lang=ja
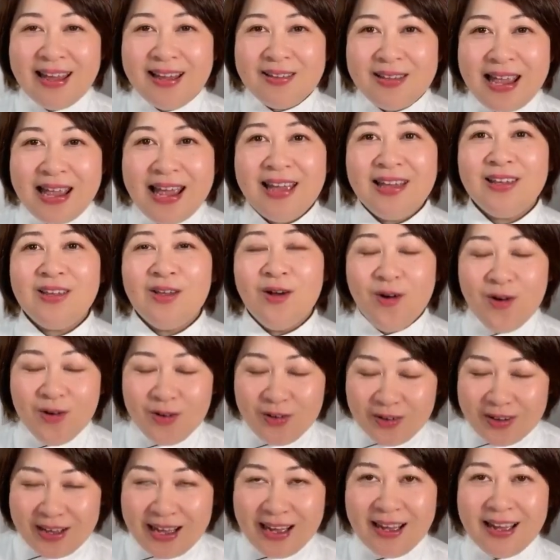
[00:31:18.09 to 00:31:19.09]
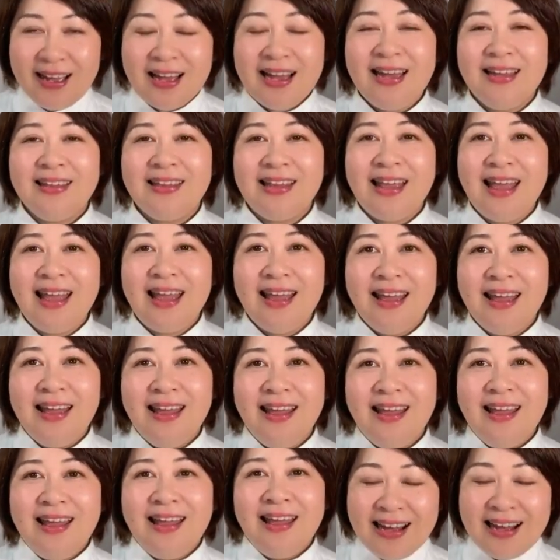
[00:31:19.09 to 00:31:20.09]
ね、よく考えて
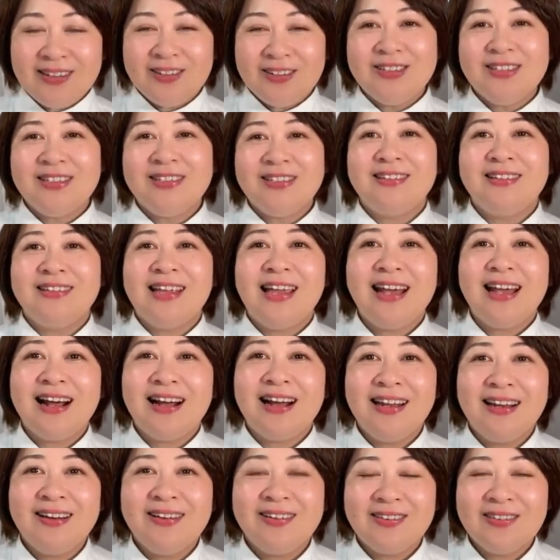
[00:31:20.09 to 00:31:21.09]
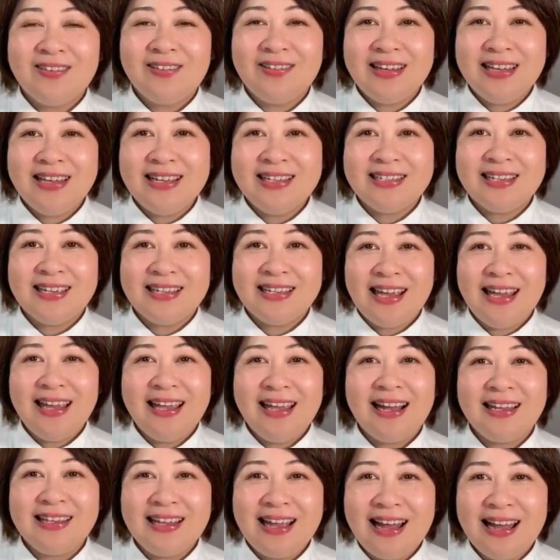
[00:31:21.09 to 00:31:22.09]
あの進んでいかれるといいんじゃない
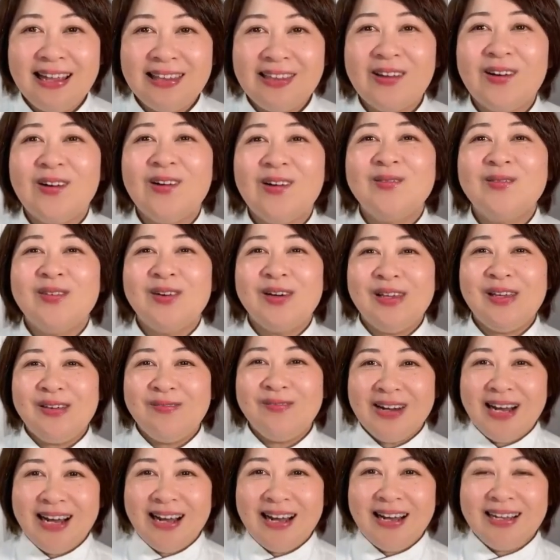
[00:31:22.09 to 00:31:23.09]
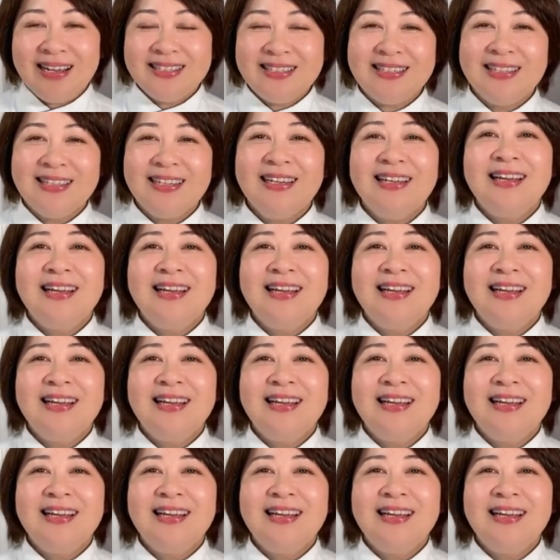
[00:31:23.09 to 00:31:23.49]
かなと思います。